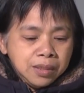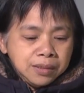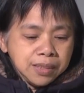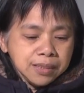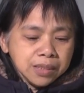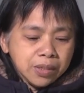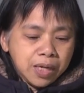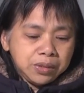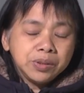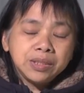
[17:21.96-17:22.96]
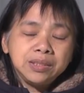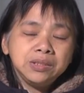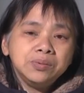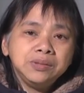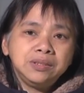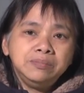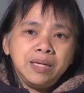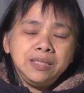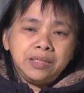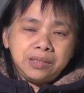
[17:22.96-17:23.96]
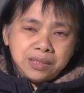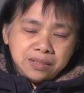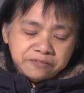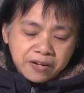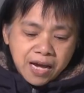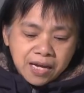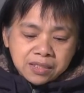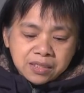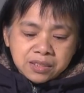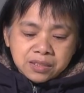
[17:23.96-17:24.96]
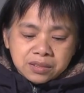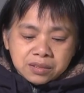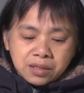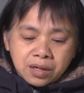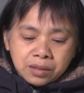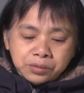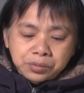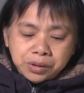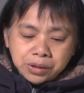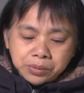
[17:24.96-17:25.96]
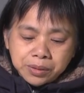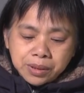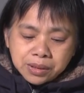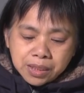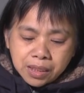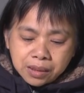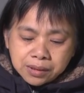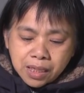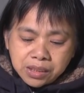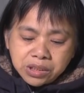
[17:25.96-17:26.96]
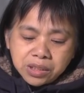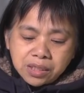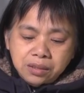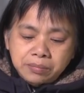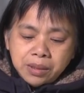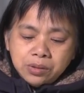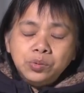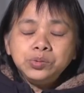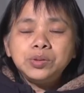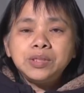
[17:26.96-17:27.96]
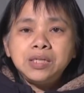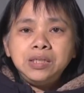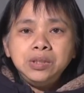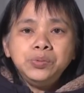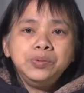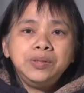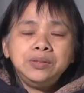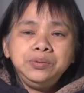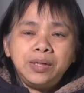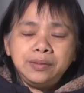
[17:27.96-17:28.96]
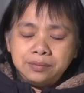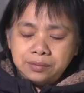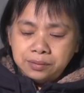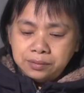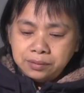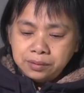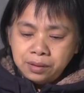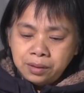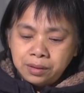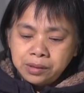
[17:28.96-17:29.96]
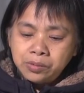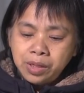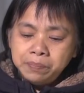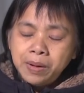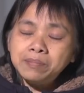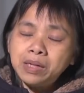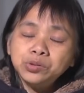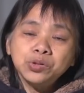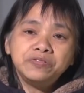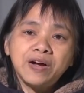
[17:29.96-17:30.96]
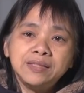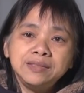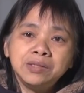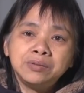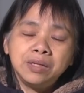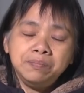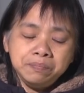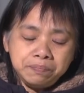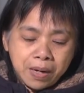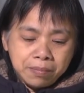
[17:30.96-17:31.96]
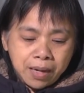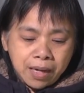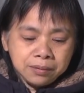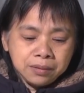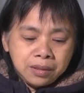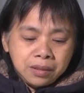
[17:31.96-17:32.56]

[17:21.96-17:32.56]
现在有很多的弟兄姐妹也激发，呃，去支援那些在一线里面工作的医护人员。呃，有人帮忙做饭，有人帮忙